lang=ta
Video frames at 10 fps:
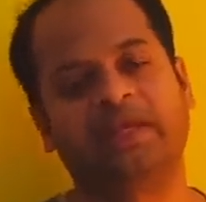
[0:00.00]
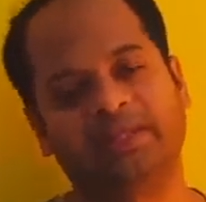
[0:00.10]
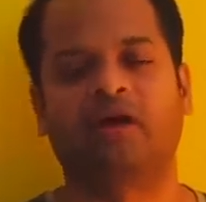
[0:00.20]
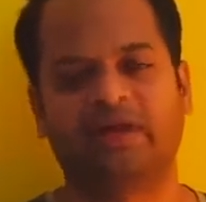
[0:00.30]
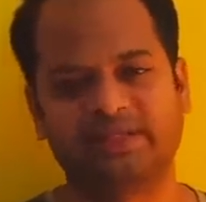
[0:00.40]

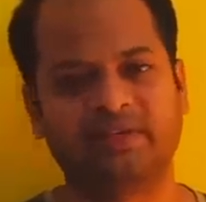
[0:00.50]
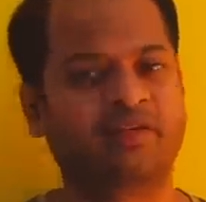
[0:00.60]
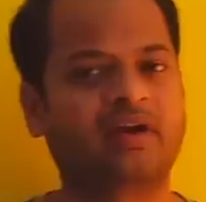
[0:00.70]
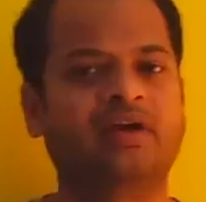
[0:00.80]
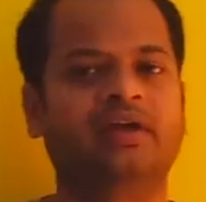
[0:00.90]
அவங்க கடைசி
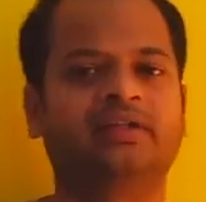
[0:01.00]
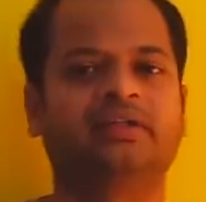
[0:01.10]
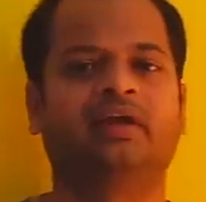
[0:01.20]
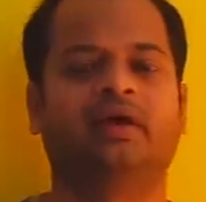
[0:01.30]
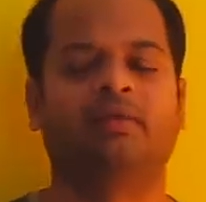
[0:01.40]
இன்ஃப்ராரெட்ல
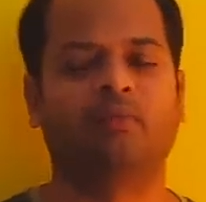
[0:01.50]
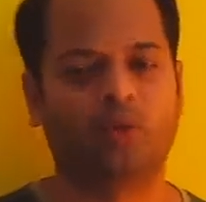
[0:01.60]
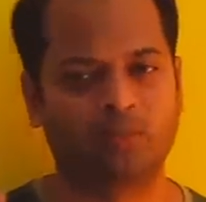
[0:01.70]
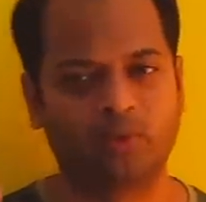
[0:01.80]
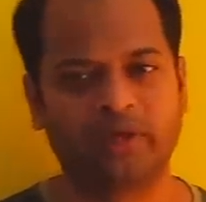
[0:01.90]
எடுத்தது என்னன்னா நம்ம
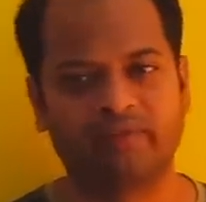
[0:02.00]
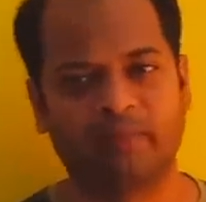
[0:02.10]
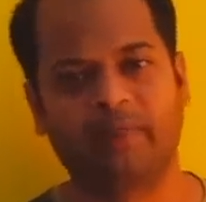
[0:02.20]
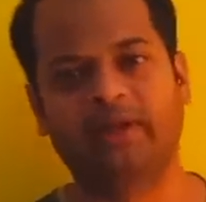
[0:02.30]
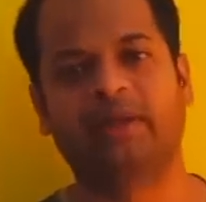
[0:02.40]
உடம்புடைய
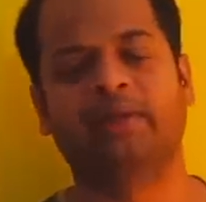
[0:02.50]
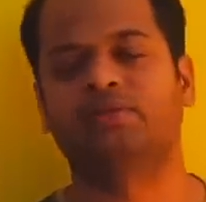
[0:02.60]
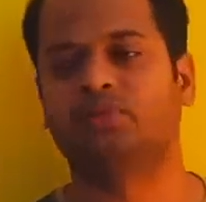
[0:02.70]
வெப்பநிலை